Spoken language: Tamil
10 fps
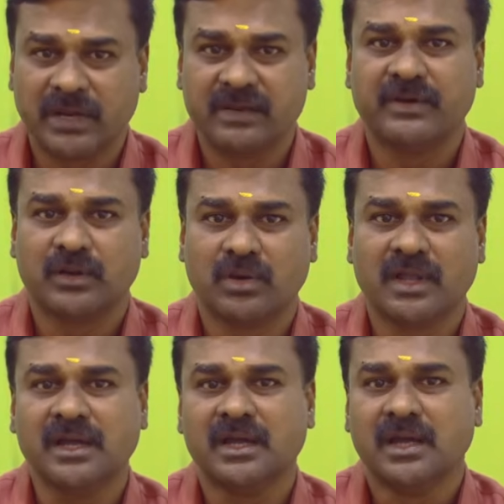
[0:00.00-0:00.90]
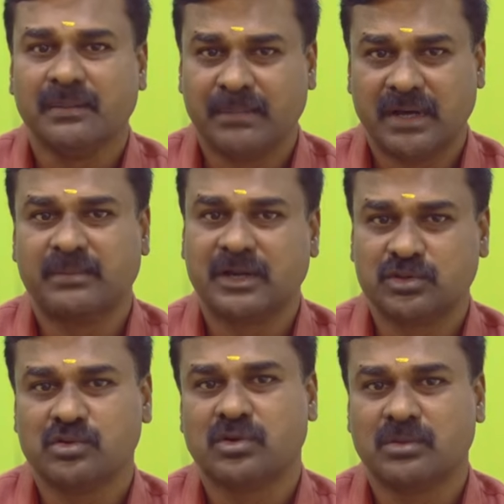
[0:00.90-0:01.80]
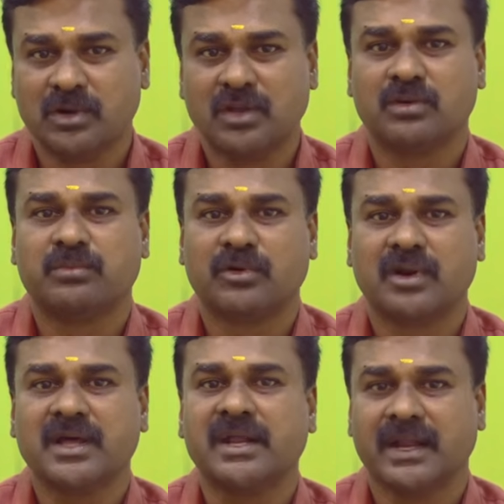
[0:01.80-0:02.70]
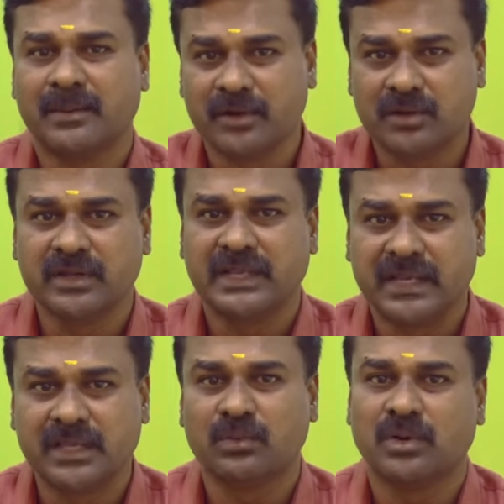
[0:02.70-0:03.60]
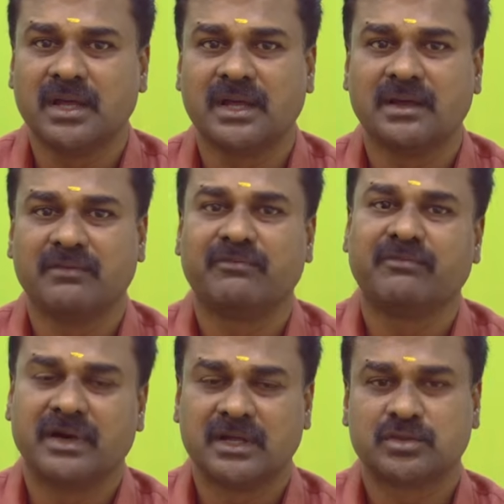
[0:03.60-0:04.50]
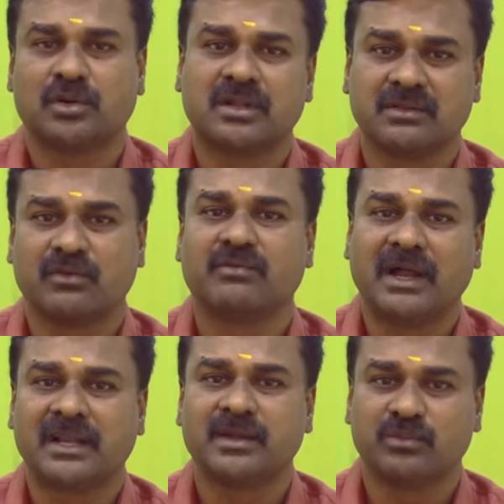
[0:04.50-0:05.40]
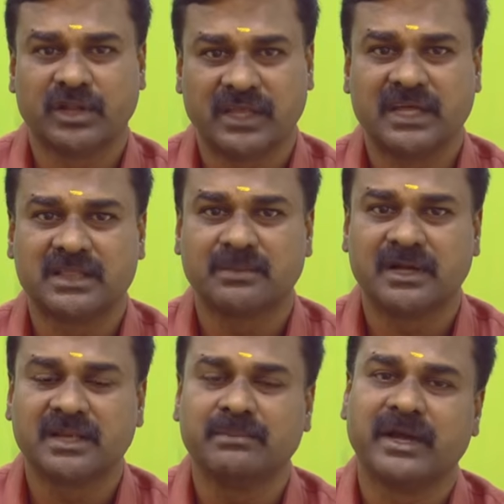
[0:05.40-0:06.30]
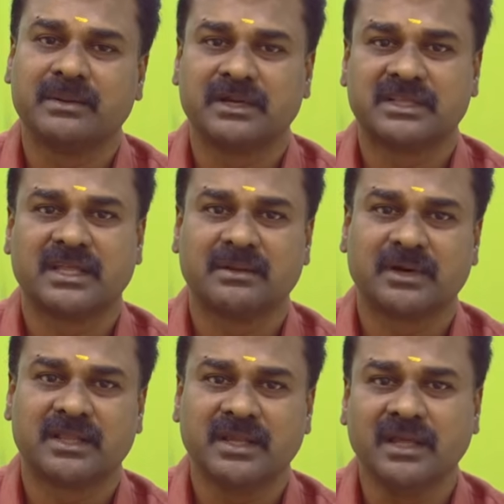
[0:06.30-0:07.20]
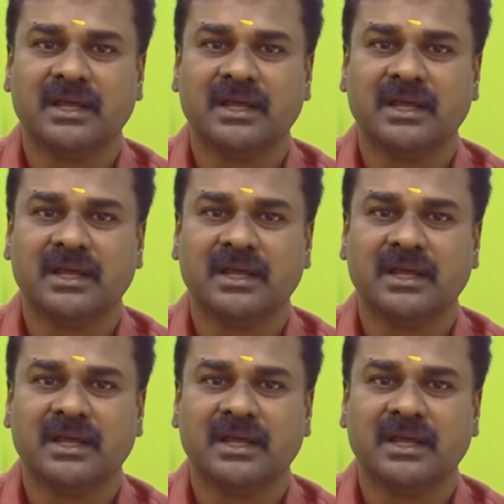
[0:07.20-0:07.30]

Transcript: பெனிஃபிட் உள்ள ம மருத்துவ குணமுள்ள ஒரு பொருளை நமக்கு இன்றைக்கி உள்ள தொடர்ந்து ஒரு வாழ்க்கை முறைக்கு ஏற்ற மாதிரி பயன்படுத்திக்கிற மாதிரி